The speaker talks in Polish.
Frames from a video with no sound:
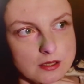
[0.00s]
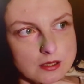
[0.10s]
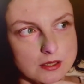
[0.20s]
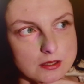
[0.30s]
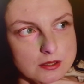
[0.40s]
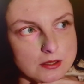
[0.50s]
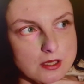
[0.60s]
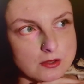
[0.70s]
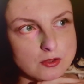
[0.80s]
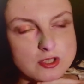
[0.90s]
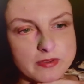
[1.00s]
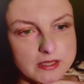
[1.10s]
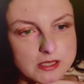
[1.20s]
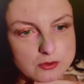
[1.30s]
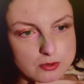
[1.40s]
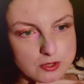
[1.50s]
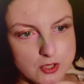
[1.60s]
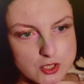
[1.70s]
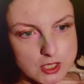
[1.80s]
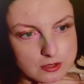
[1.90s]
e, do świata, który
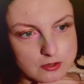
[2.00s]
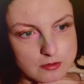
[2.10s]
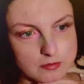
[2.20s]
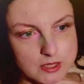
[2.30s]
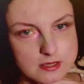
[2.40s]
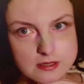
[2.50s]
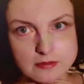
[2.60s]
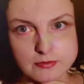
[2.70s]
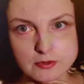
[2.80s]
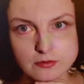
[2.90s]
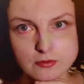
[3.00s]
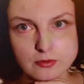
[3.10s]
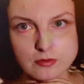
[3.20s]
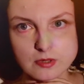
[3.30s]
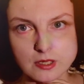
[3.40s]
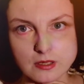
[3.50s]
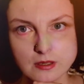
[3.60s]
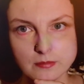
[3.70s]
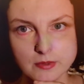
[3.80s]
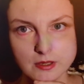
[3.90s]
doszedł do miejsca, w
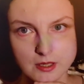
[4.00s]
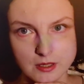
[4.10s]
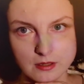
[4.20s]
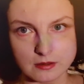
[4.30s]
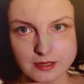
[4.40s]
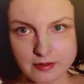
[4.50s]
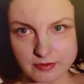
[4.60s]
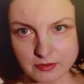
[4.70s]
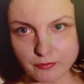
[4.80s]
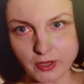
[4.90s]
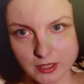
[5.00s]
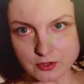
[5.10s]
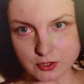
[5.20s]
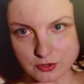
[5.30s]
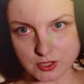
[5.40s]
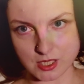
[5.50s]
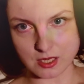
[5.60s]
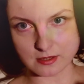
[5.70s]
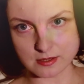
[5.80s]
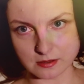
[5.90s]
którym nawet większość
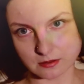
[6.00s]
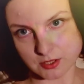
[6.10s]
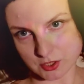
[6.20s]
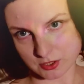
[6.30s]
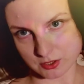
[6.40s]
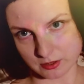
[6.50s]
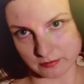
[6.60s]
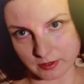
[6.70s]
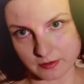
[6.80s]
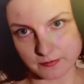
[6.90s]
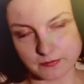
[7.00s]
jest nieszczęśliwa.